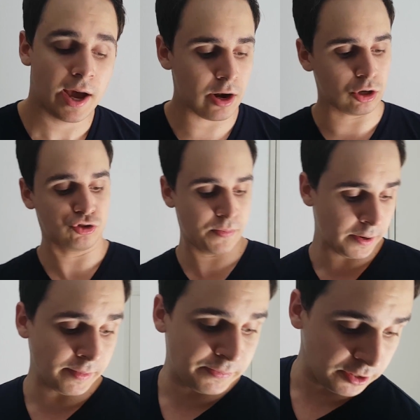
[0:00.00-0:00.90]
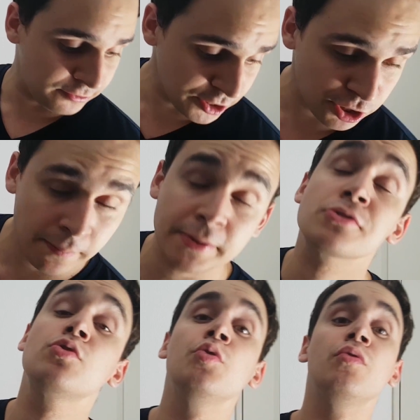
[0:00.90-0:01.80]
Alors, je vais prendre ma petite fiche hein,
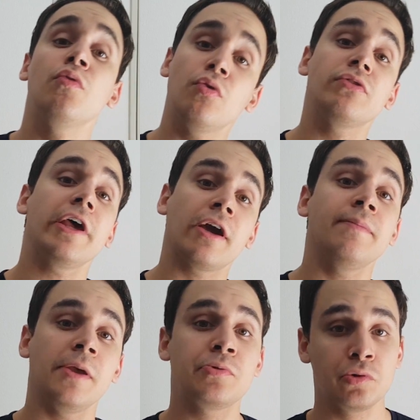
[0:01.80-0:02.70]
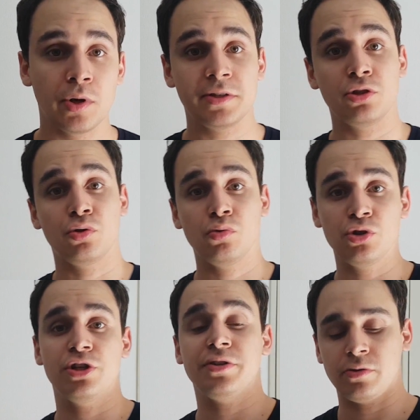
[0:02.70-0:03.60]
parce que euh, vous avez quand même des pseudos assez chelous,
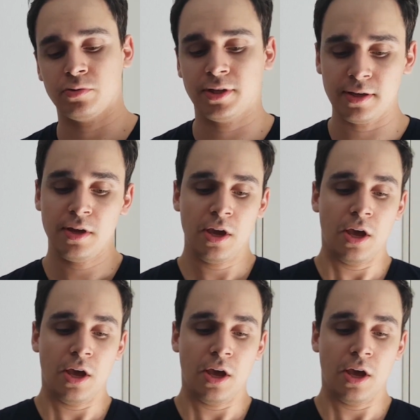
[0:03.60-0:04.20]
je les ai notés.